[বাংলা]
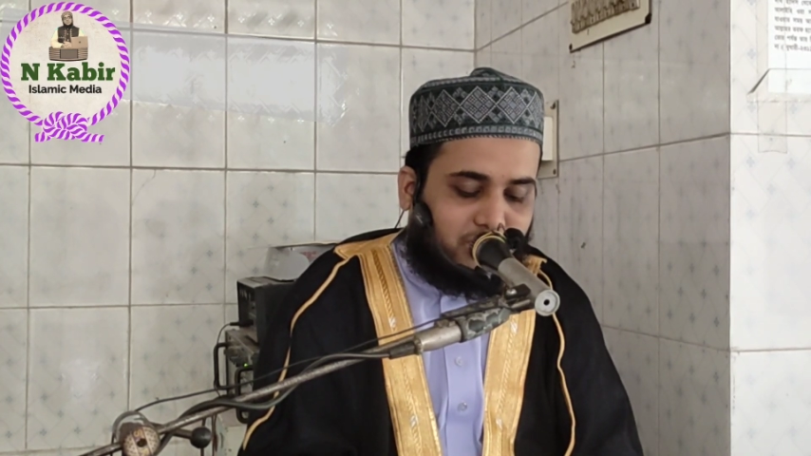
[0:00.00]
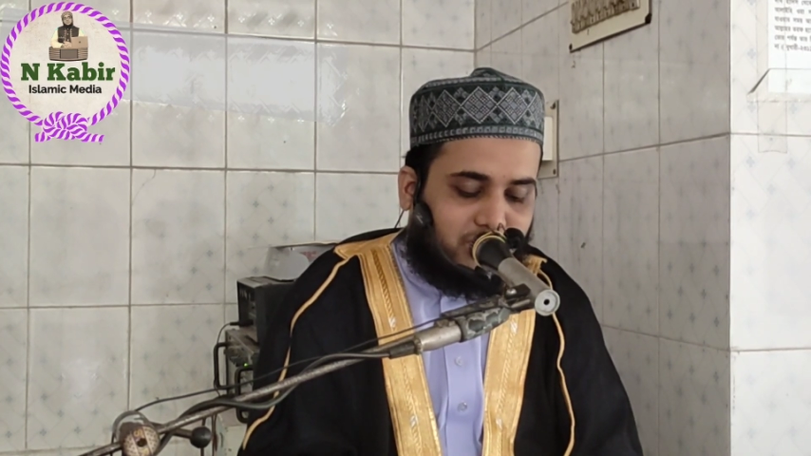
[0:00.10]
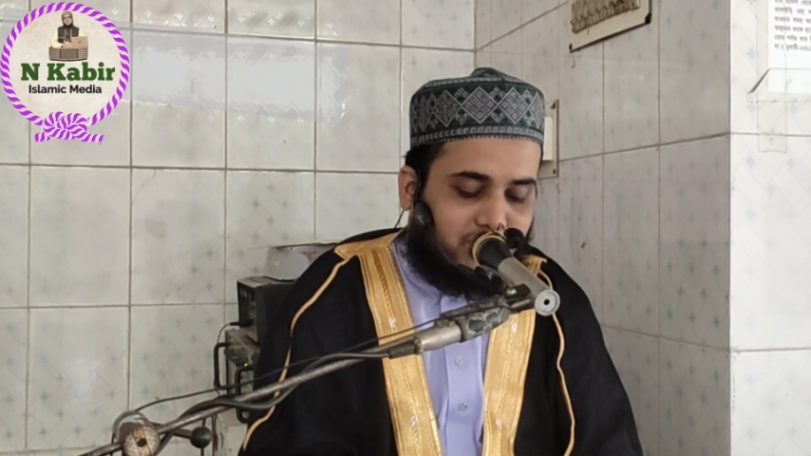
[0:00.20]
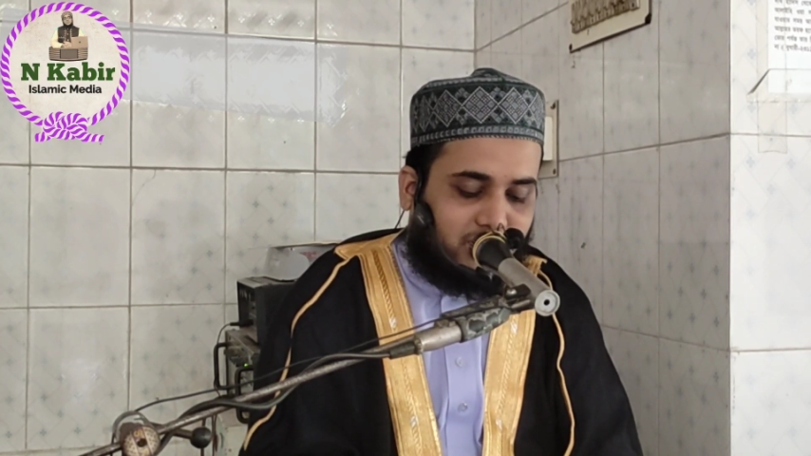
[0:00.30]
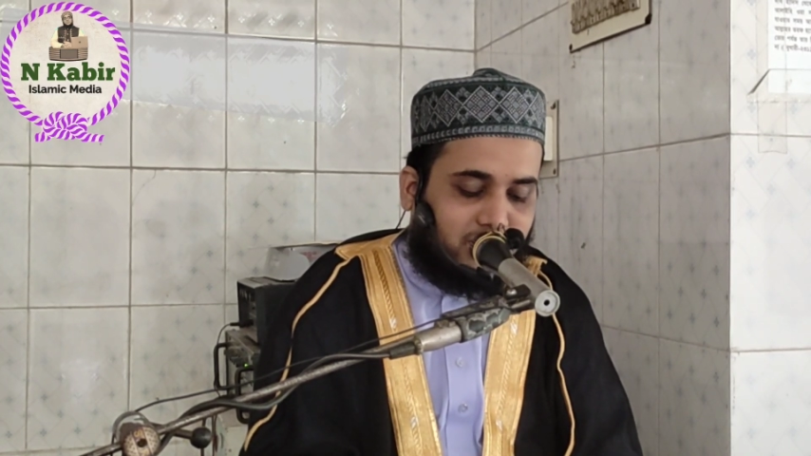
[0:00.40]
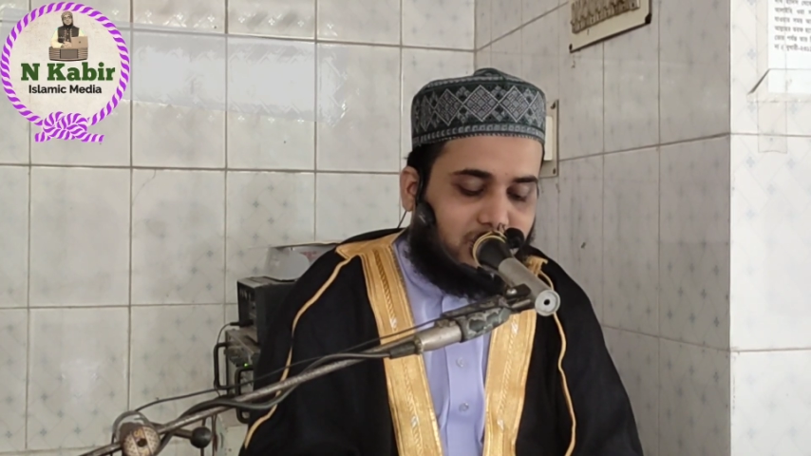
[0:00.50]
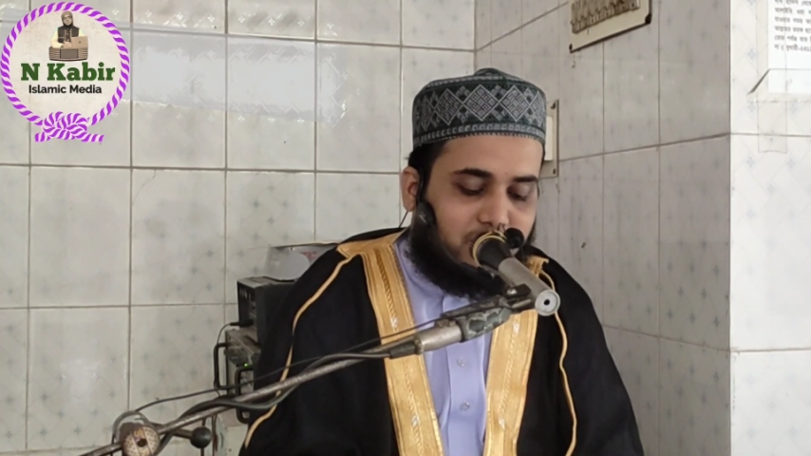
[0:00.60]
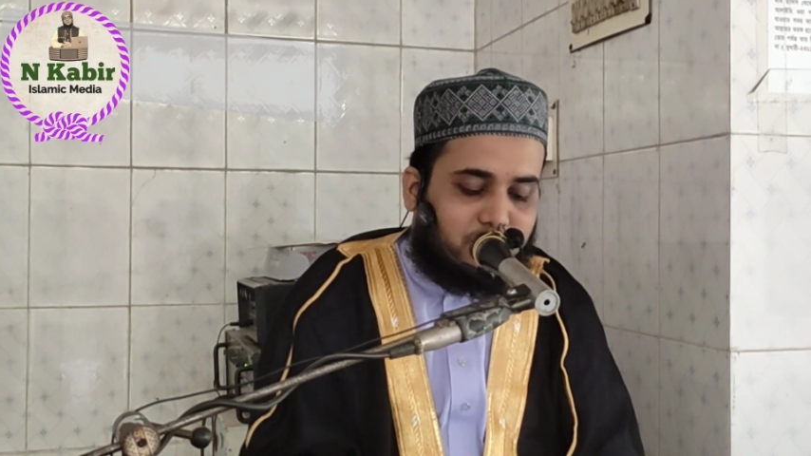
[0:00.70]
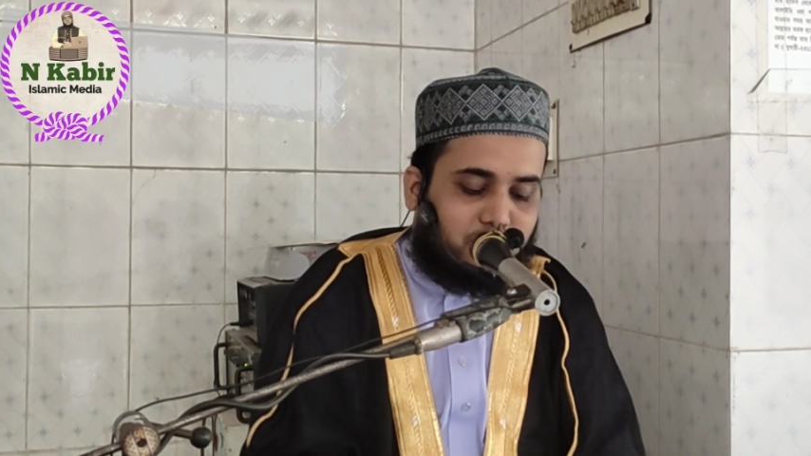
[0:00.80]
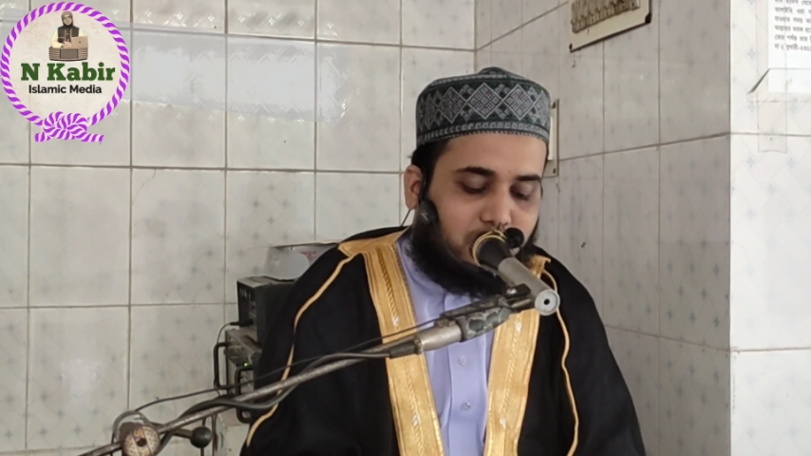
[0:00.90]
করে দেন
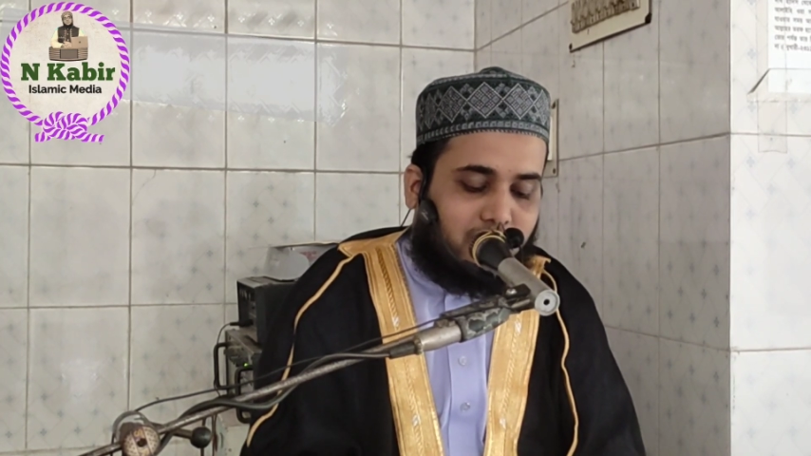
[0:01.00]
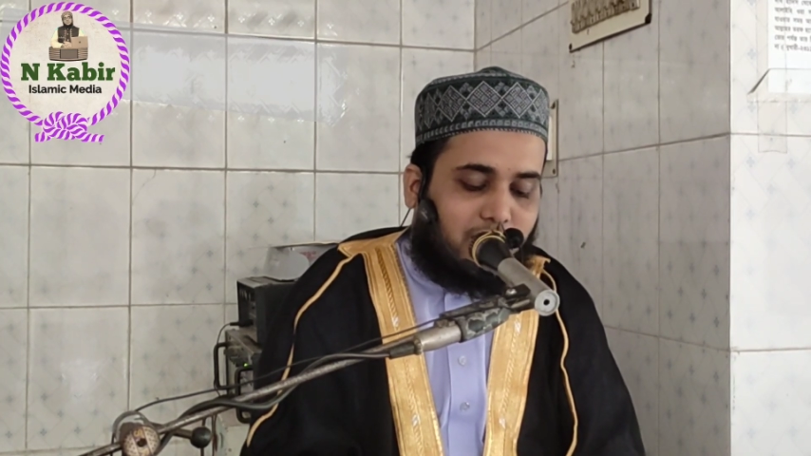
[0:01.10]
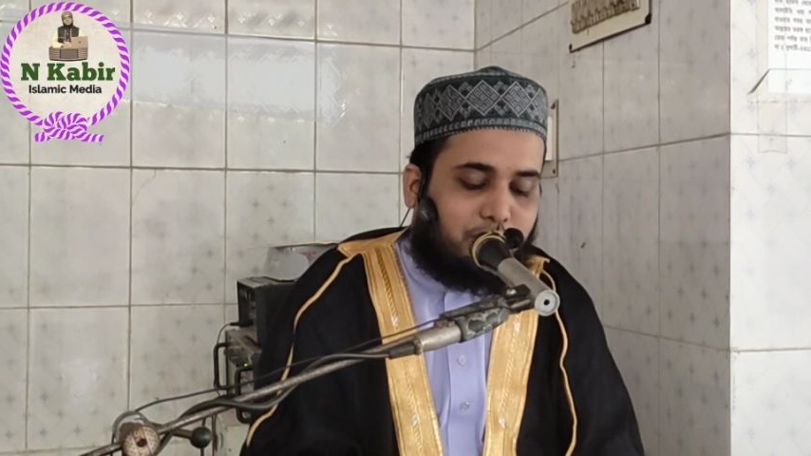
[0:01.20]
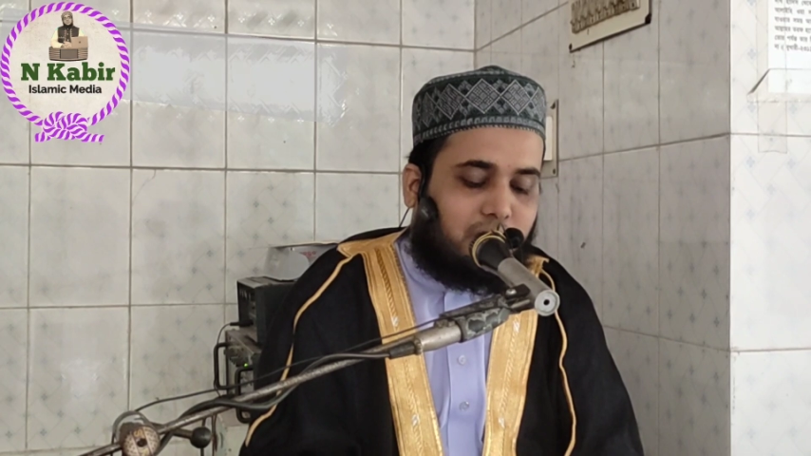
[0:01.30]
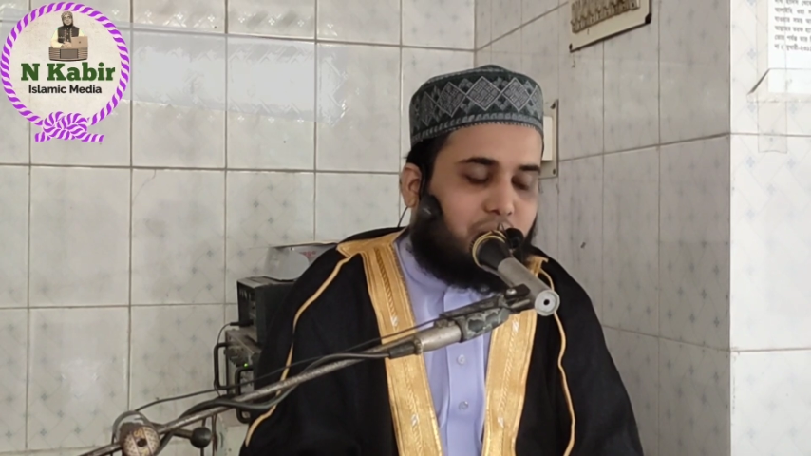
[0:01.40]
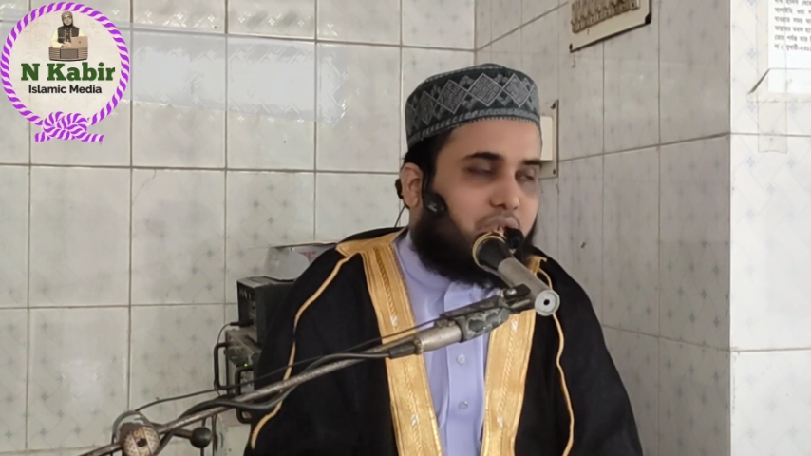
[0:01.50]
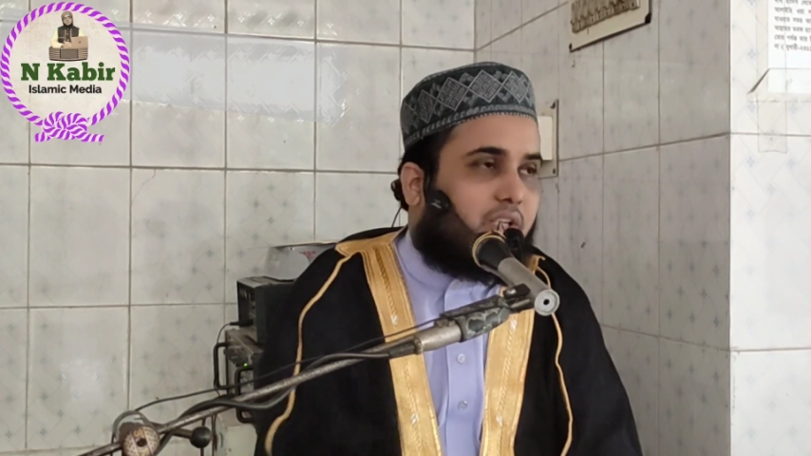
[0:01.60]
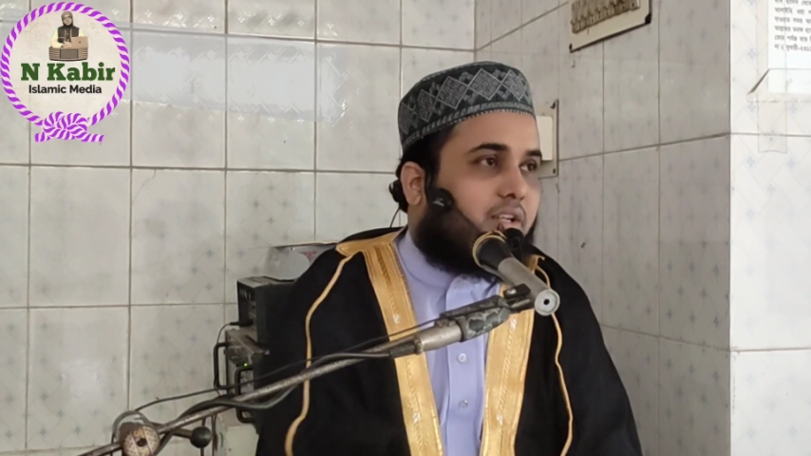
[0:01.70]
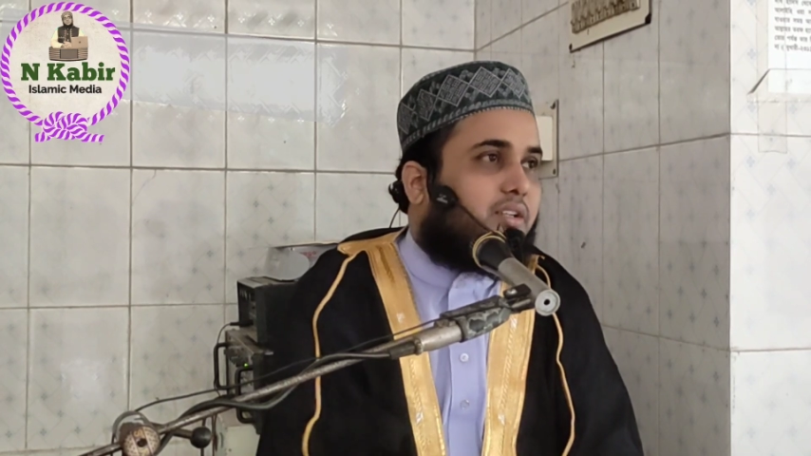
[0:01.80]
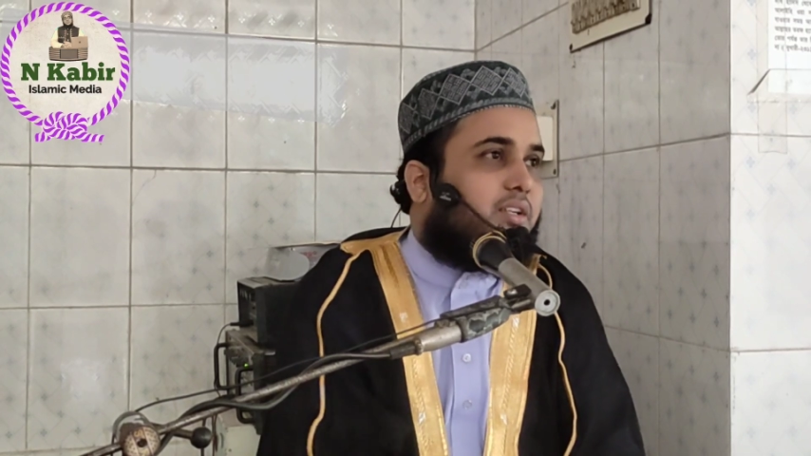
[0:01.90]
সোনানে
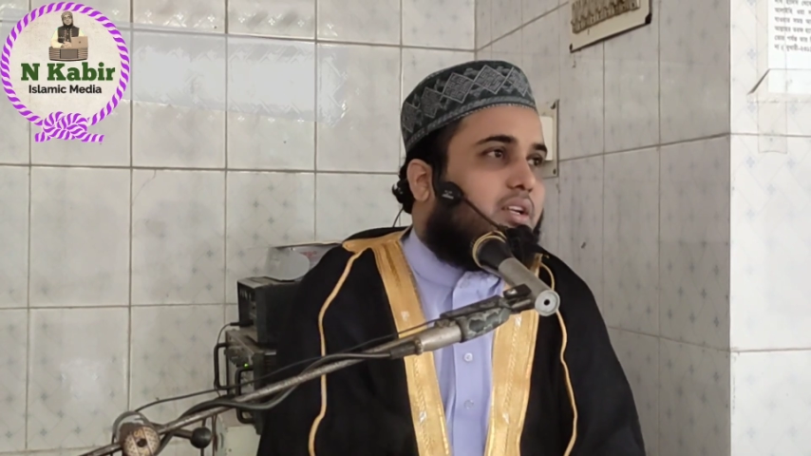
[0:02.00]
আবুদাউদের